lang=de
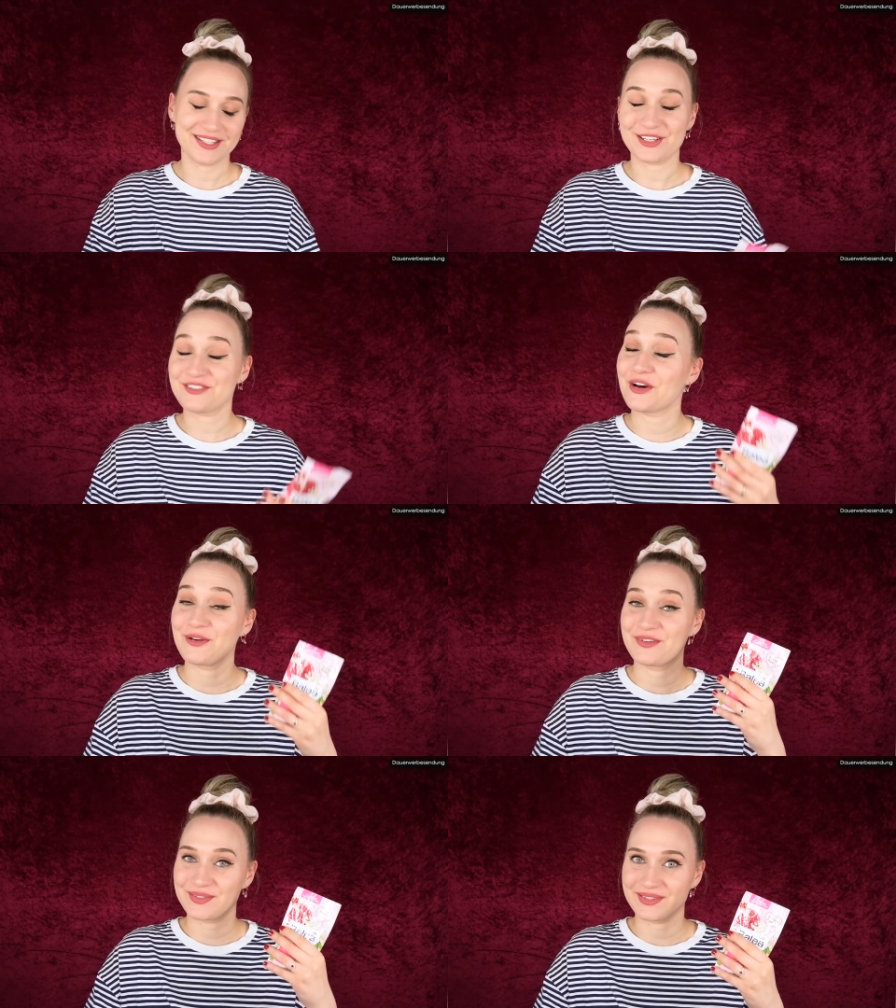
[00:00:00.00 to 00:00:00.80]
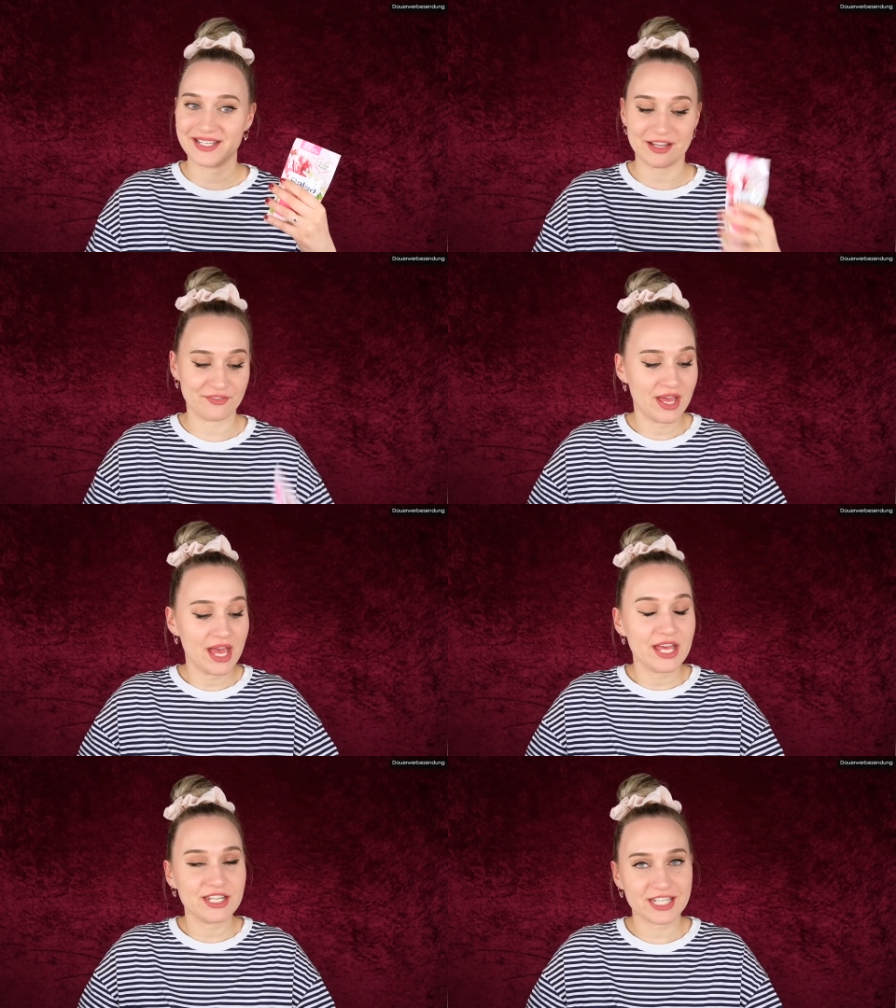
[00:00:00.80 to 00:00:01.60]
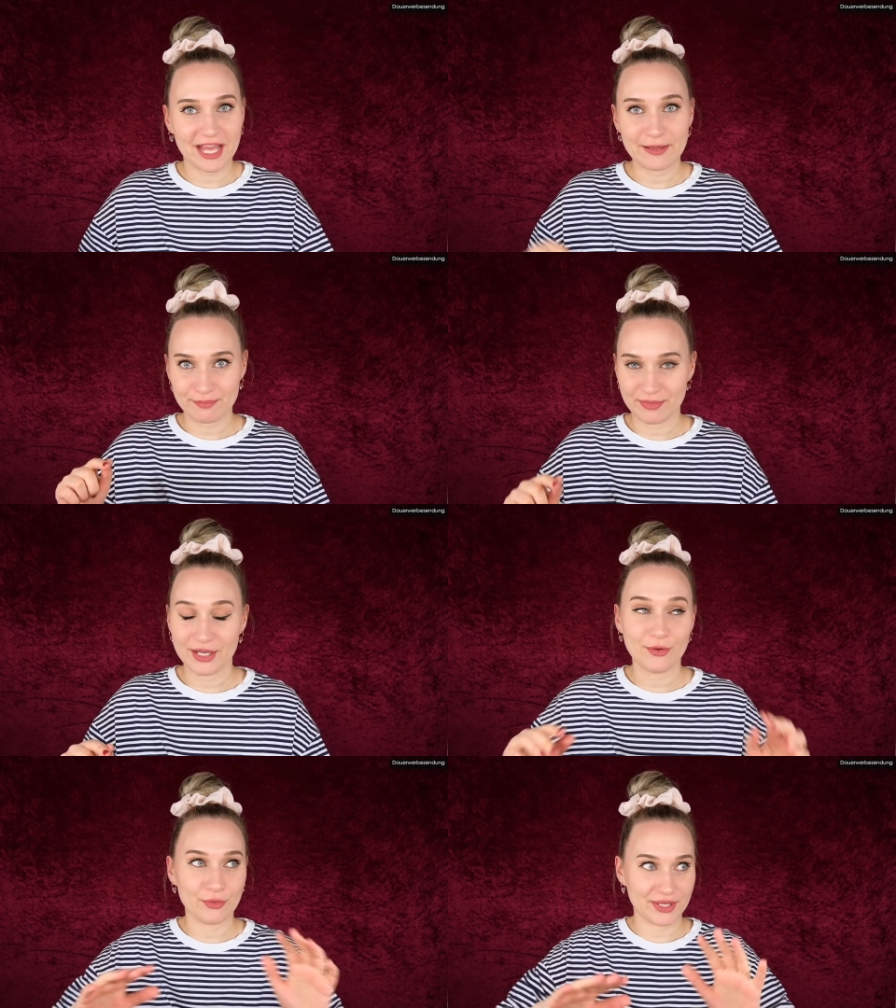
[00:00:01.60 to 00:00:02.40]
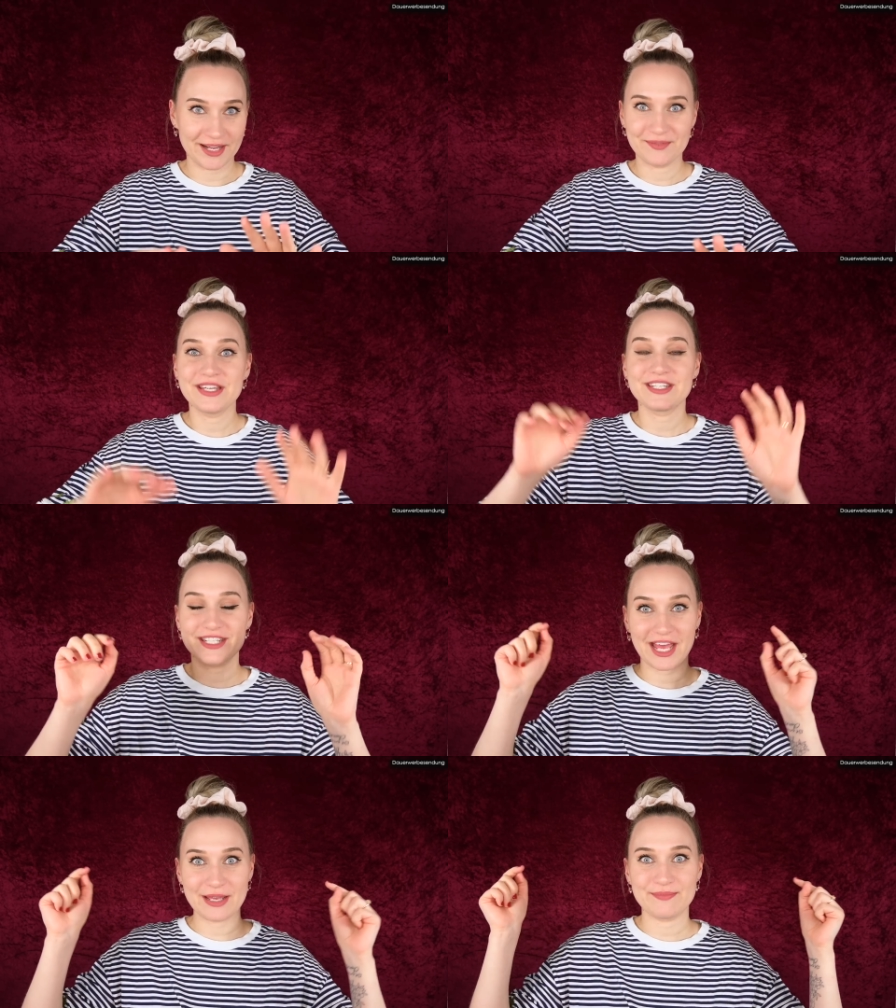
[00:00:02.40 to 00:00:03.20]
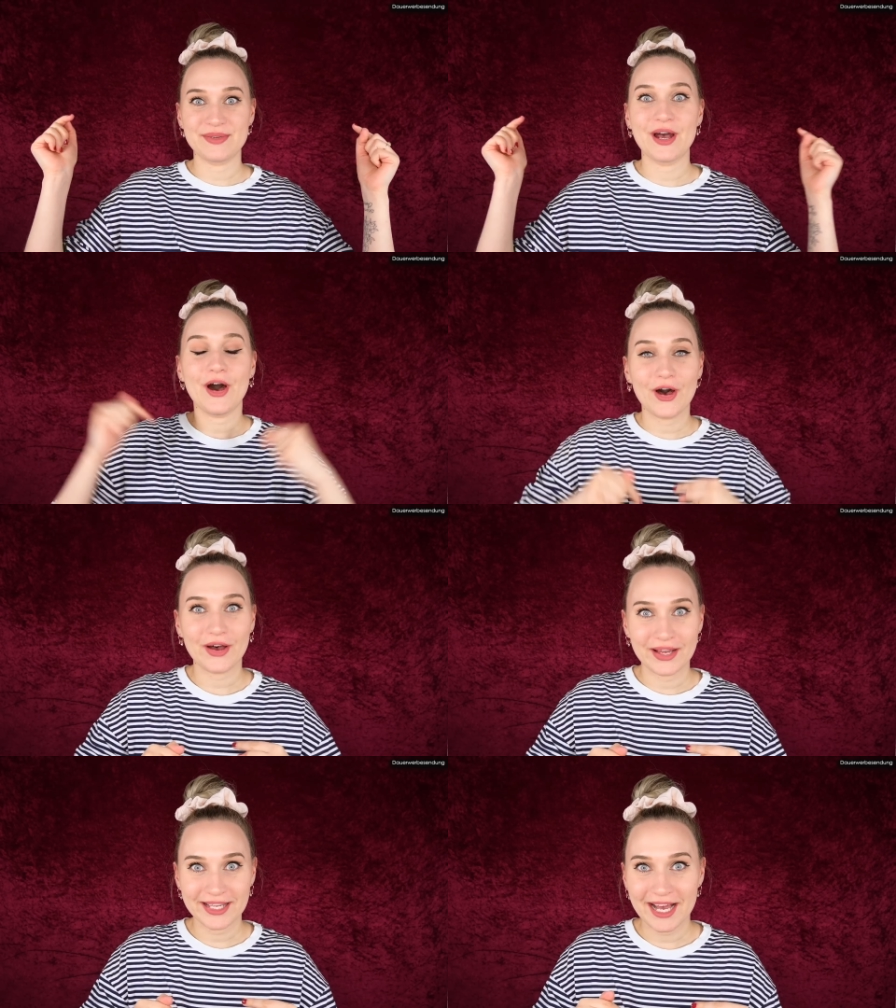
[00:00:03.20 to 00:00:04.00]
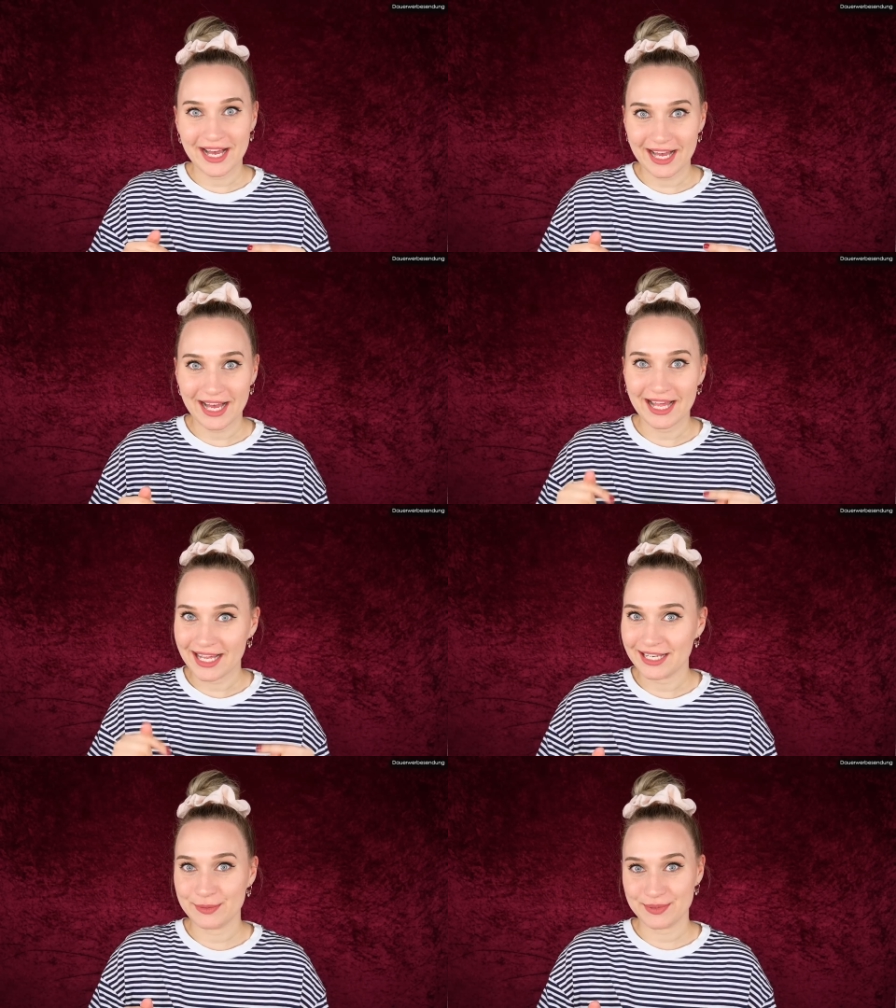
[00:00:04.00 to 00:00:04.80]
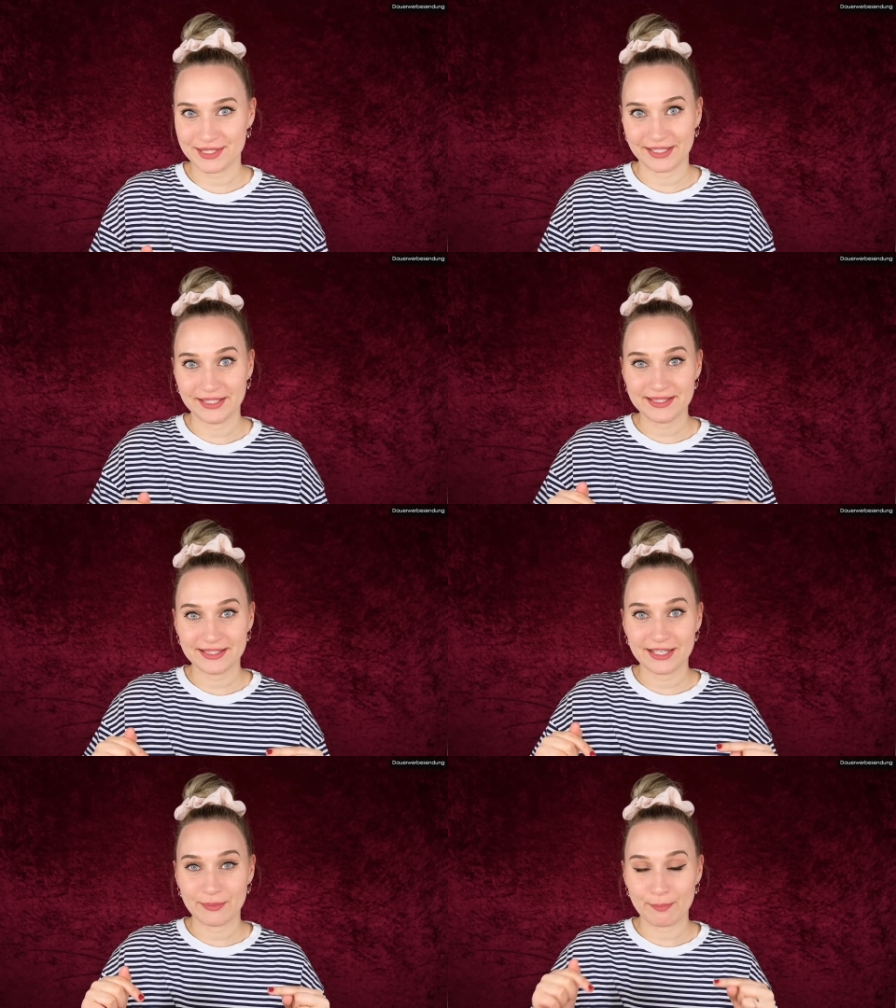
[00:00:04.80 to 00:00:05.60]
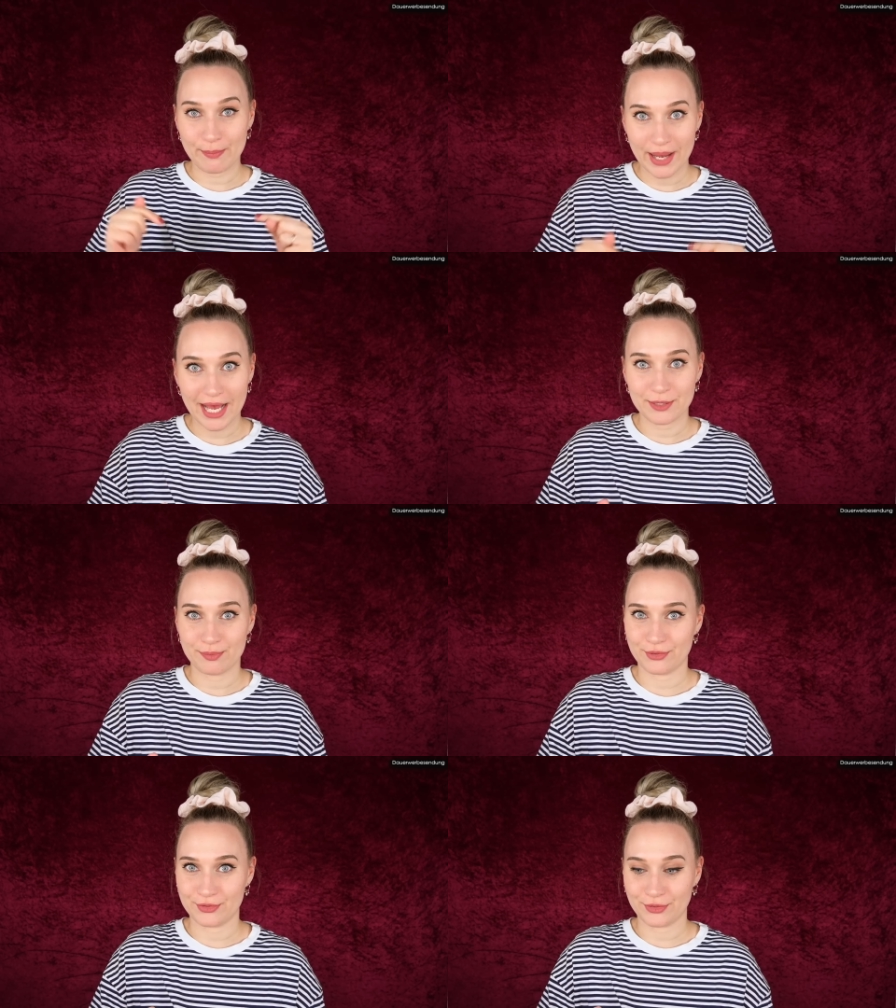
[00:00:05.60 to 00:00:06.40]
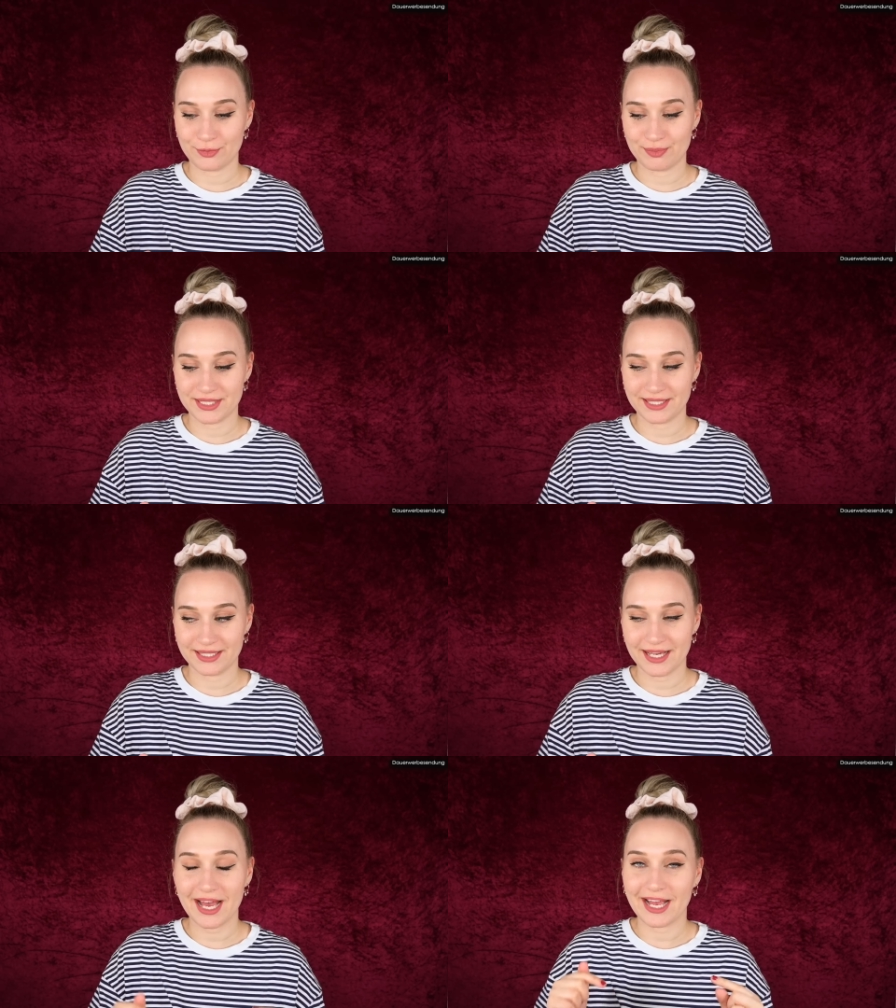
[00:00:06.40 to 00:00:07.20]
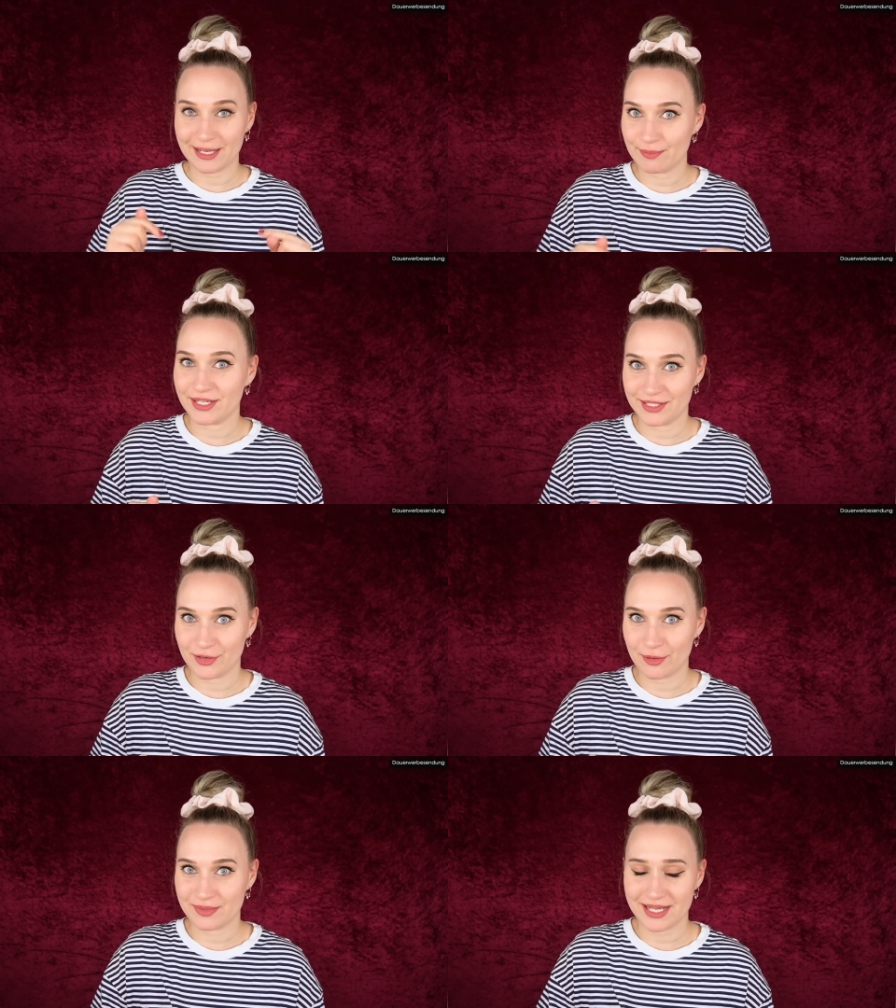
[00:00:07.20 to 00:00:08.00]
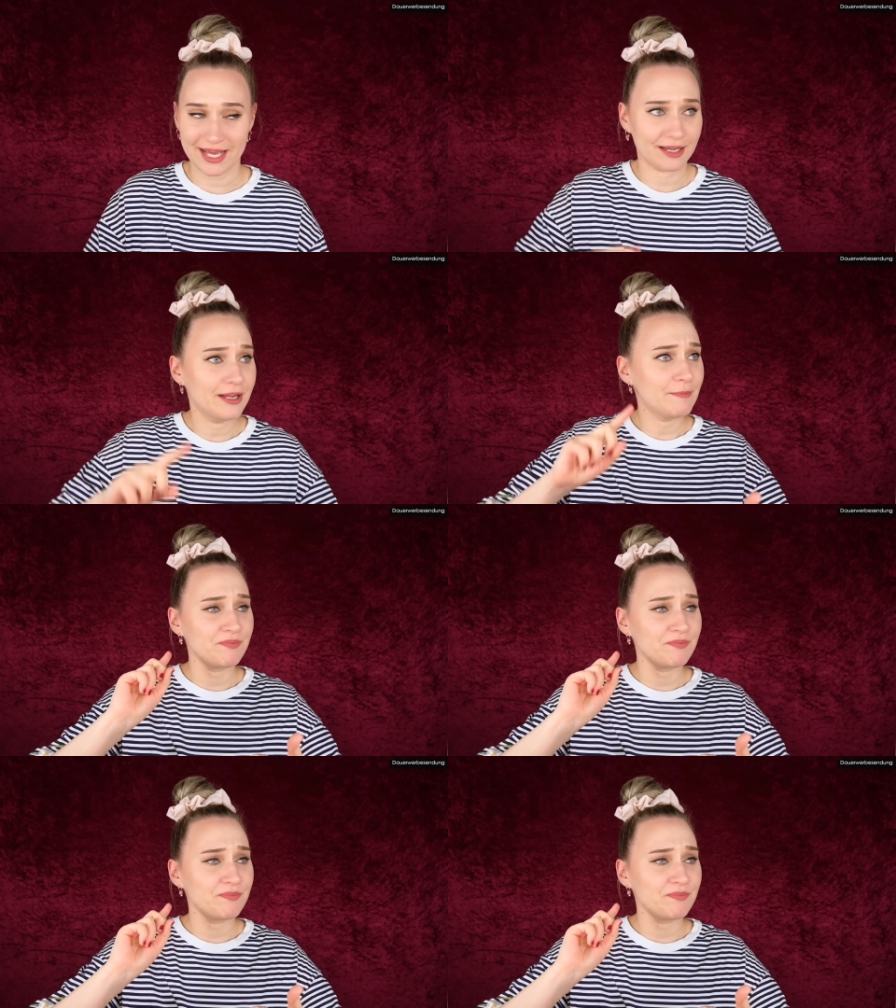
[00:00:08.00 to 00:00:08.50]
Ich freue mich so sehr drauf. Schreibt mir, oh ja, schreibt mir euer allerliebstes Badeprodukt bitte einmal in die Kommentare.